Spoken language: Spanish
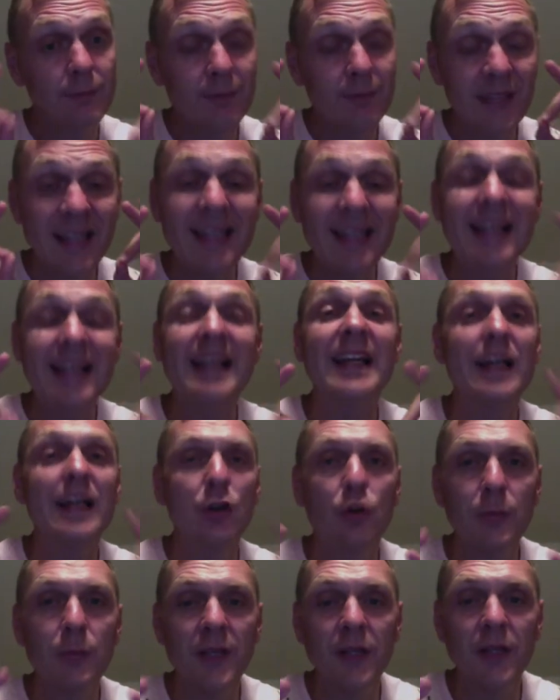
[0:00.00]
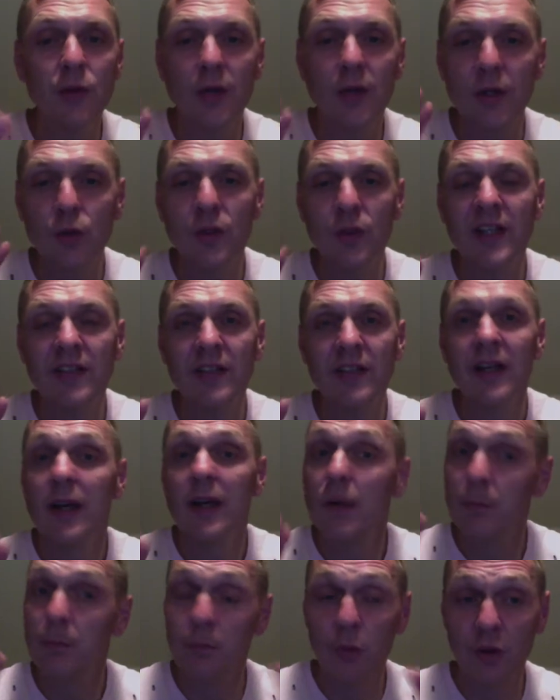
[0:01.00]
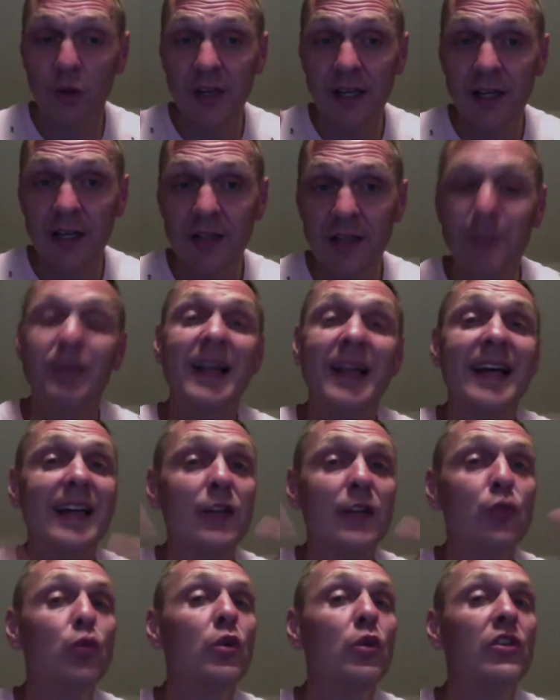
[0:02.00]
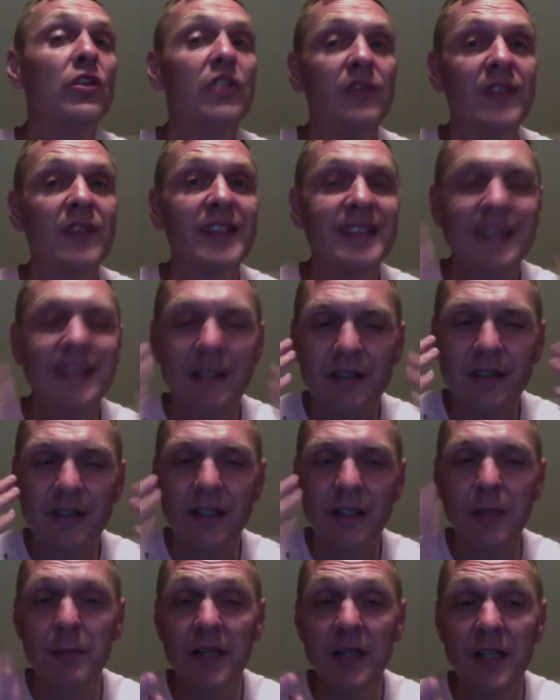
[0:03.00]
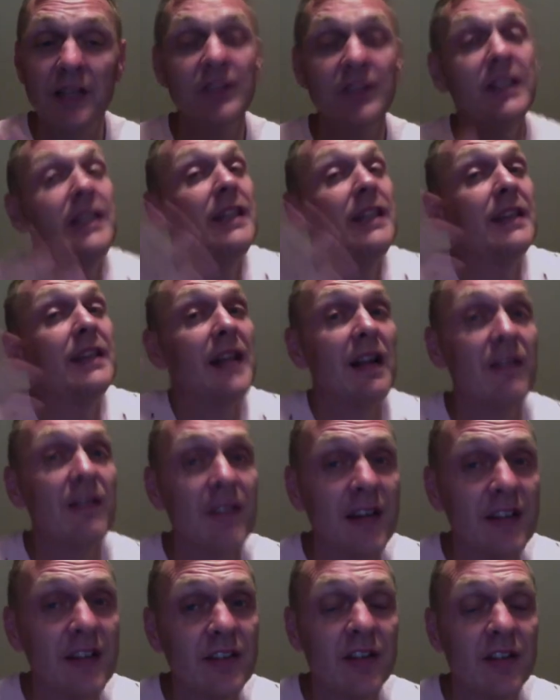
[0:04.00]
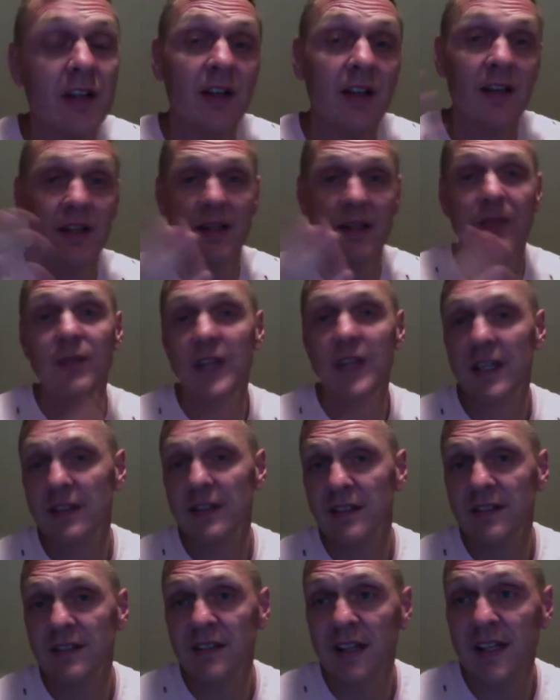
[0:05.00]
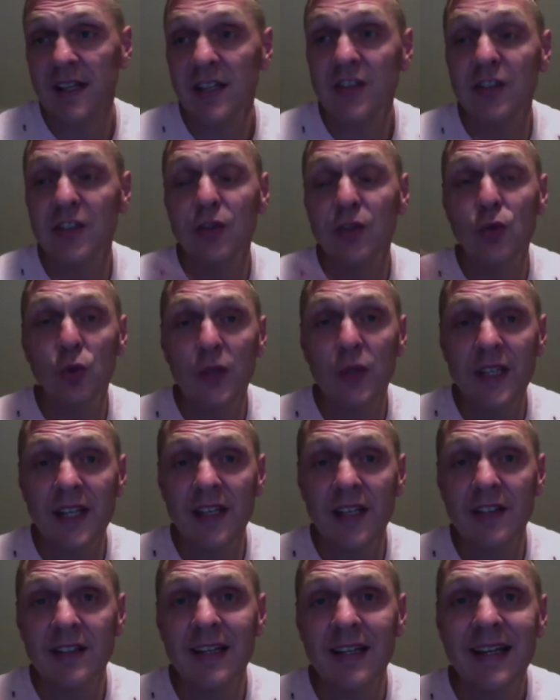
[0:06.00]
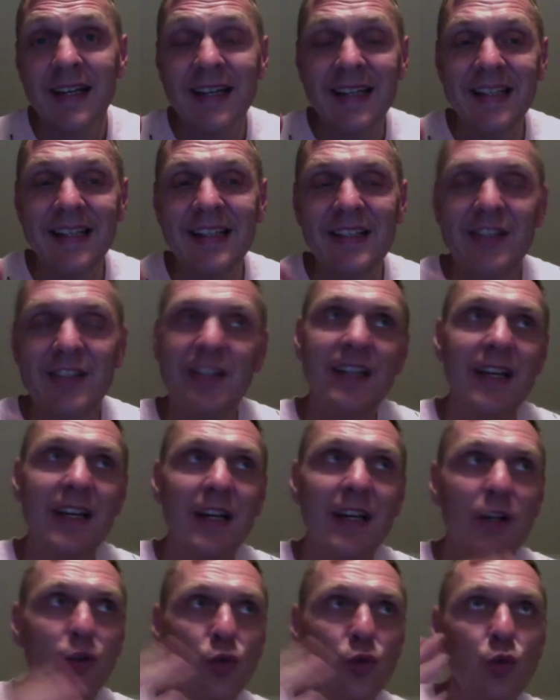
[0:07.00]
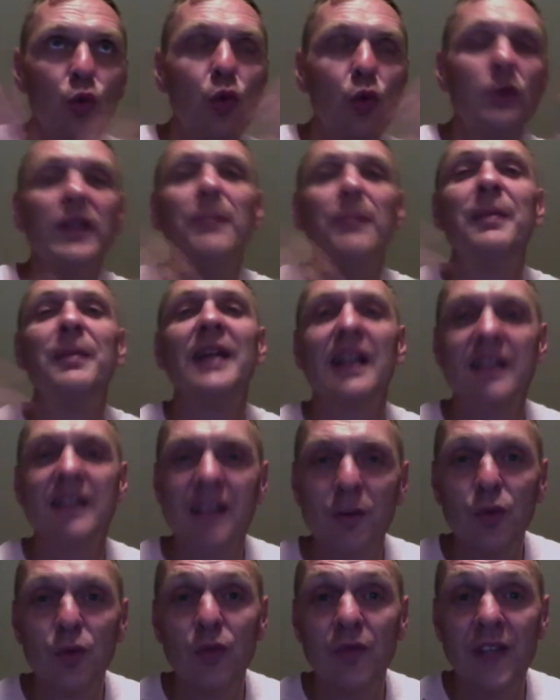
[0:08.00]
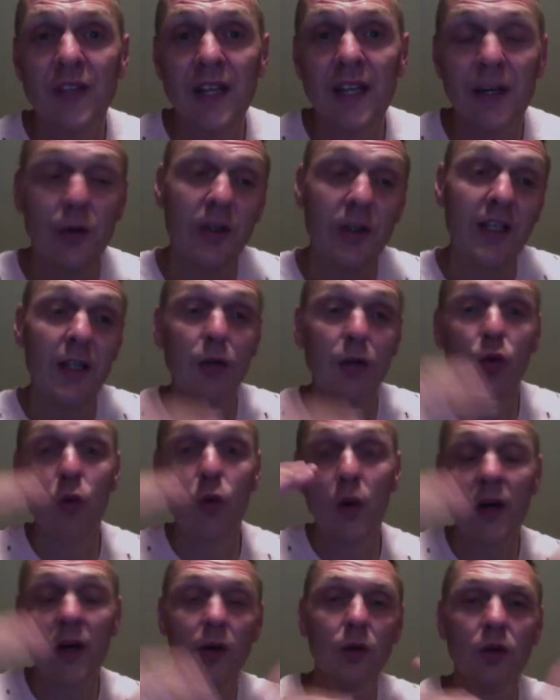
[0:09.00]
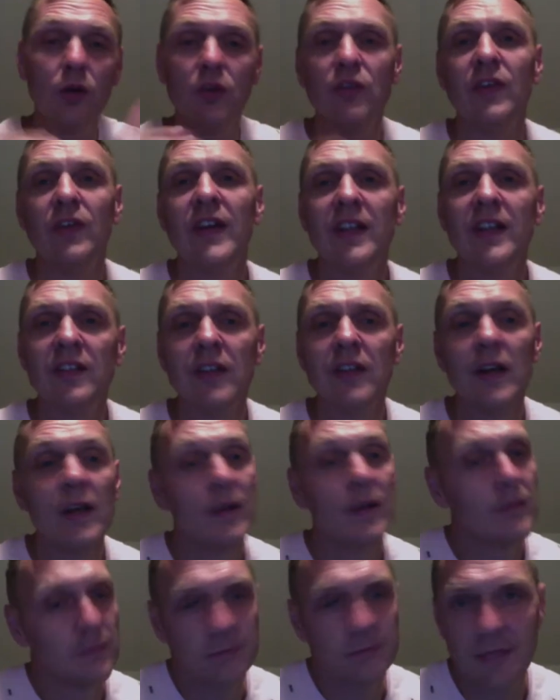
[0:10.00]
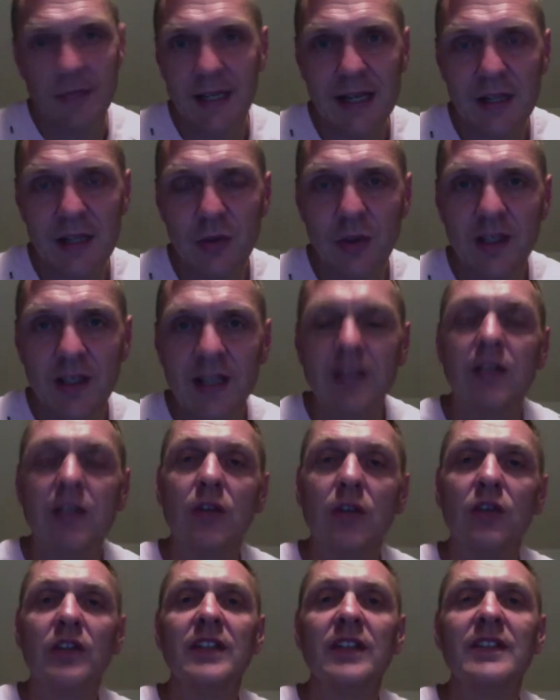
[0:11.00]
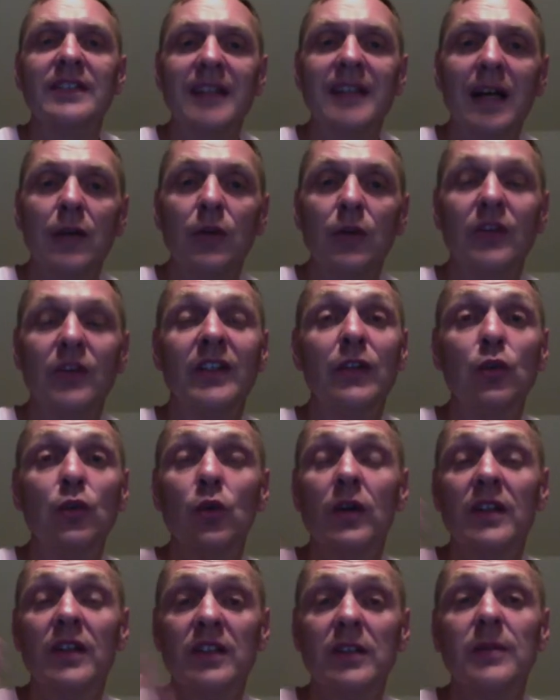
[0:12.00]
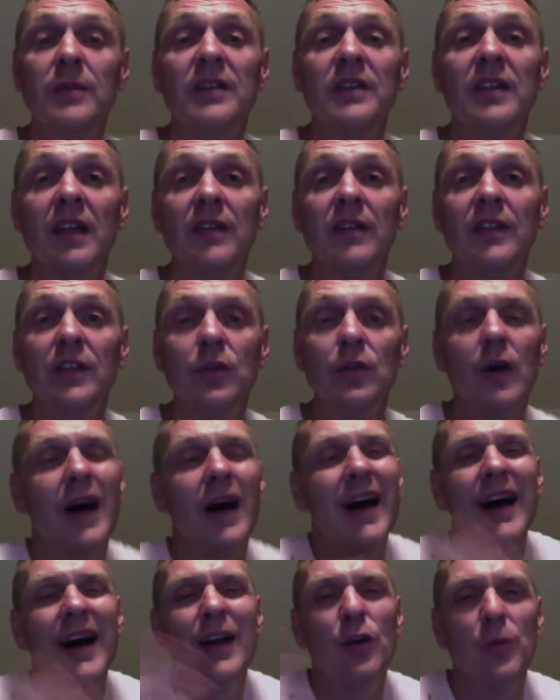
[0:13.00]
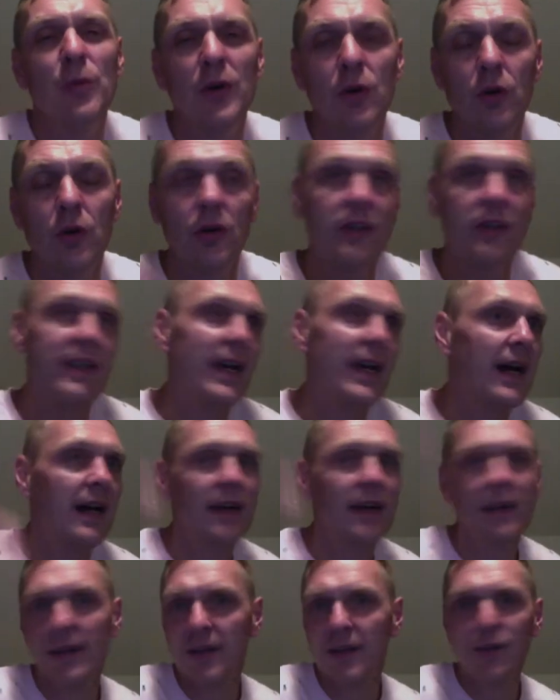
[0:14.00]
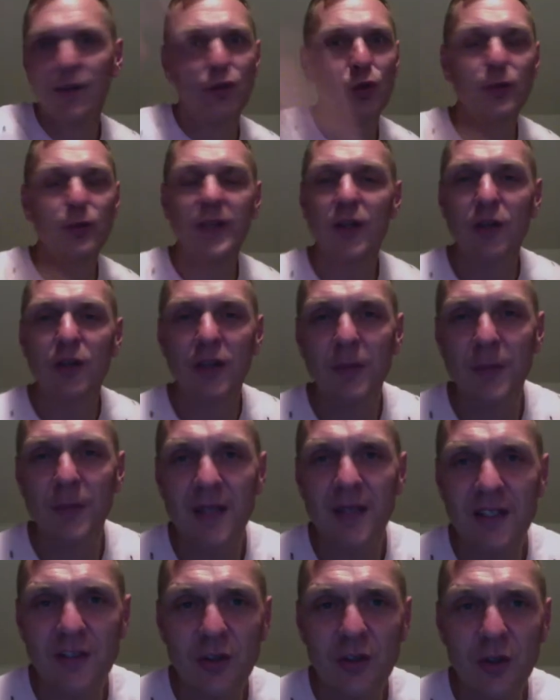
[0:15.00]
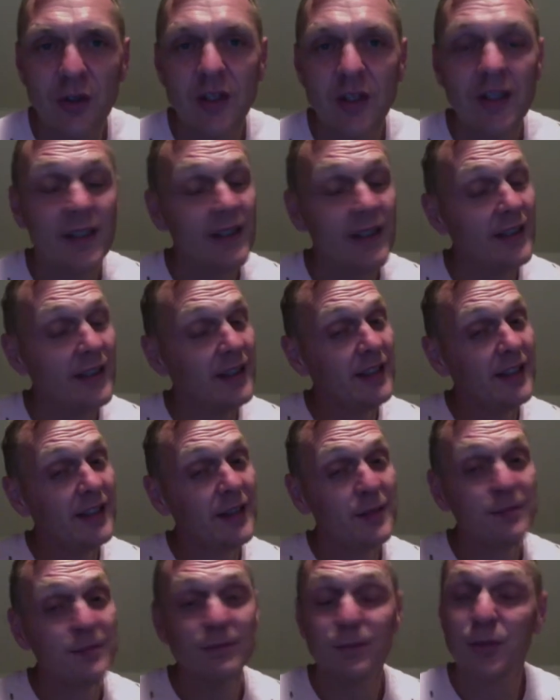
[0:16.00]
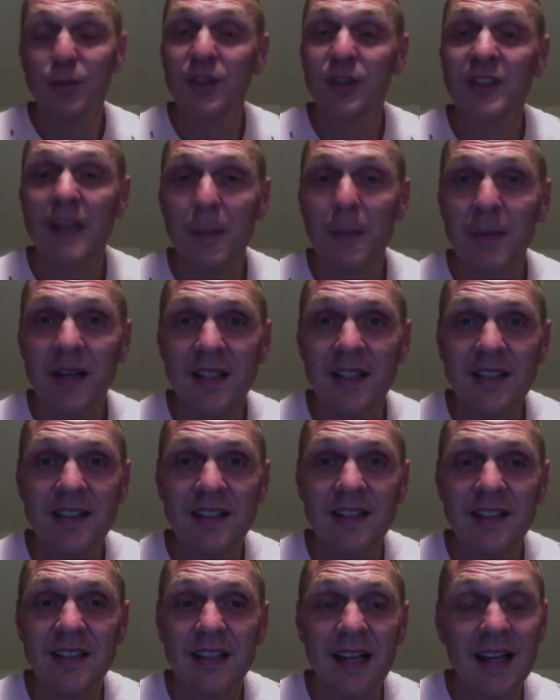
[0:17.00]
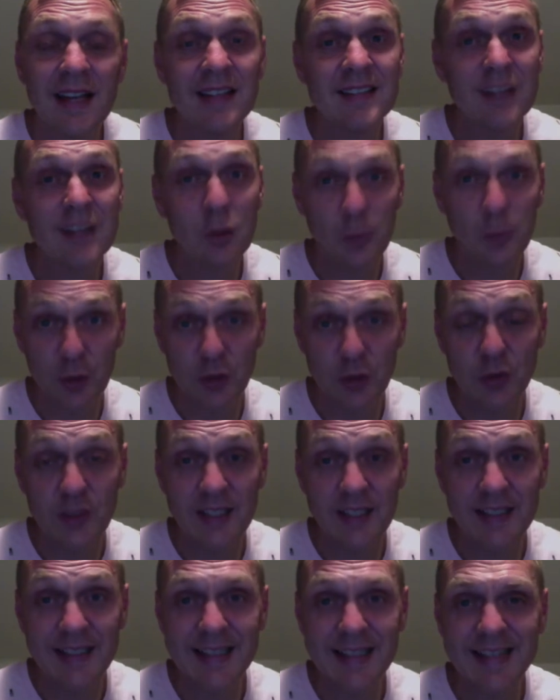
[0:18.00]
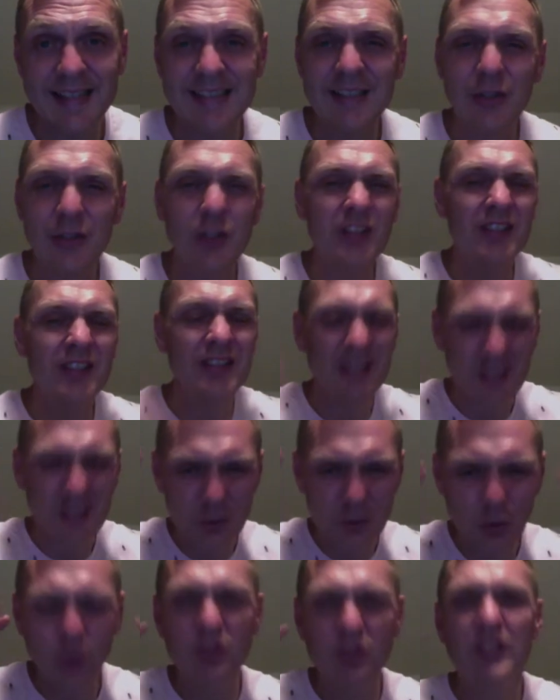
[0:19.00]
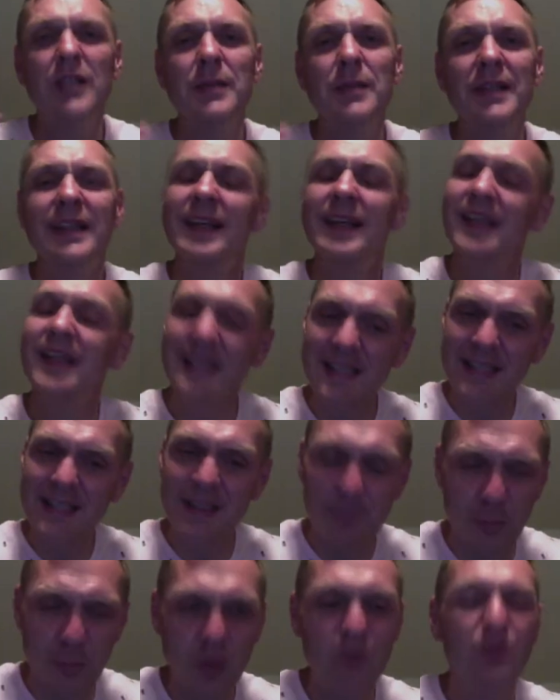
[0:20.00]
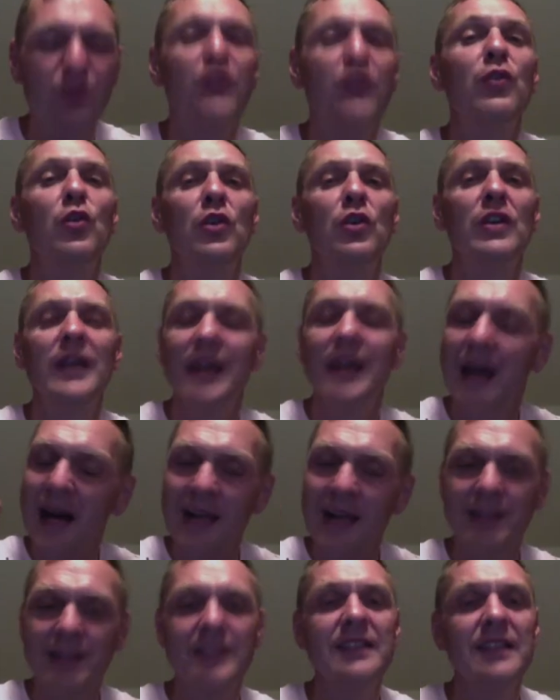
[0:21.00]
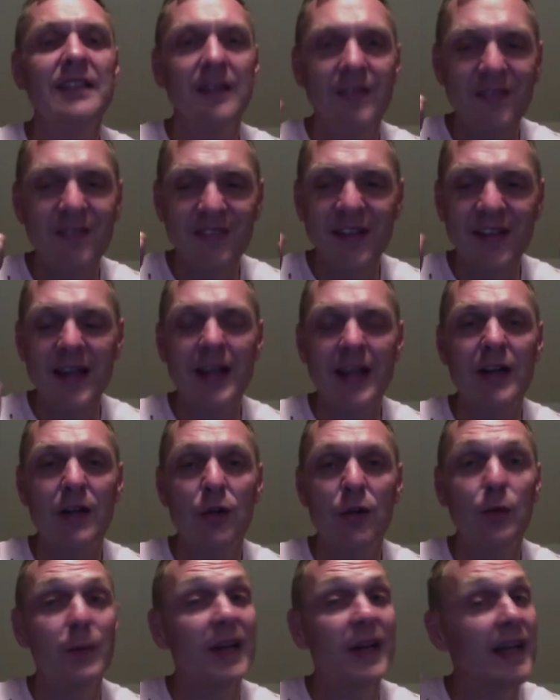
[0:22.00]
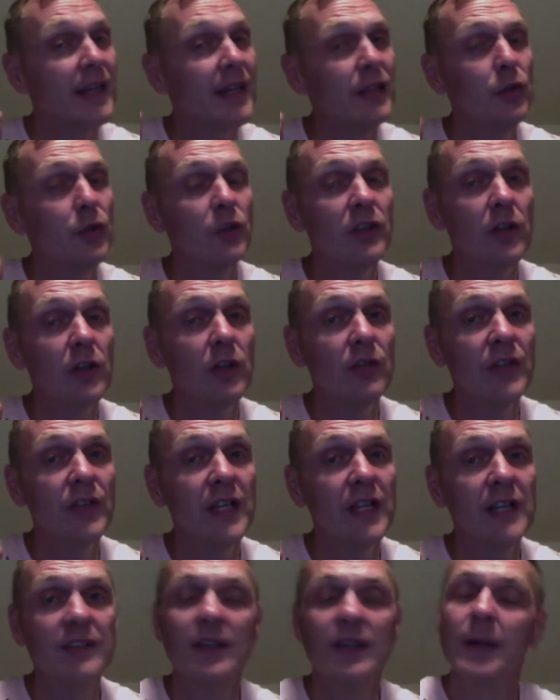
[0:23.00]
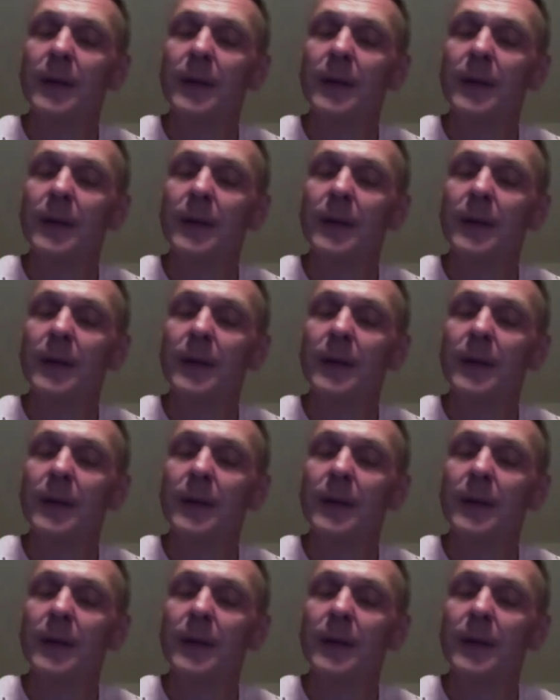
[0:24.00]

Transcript: y recomiendo algunas monedas para que tú las investigues y mires y tal vez inviertes en ellas si tú quieres y si tú te pierdas algún video y luego los ves de casualidad en los listados y no recibes el aviso a lo mejor ya subieron de precio y pues ya perdiste esta oportunidad de ganancia entonces suscríbete y por favor antes de verlo para que no te lo olvidas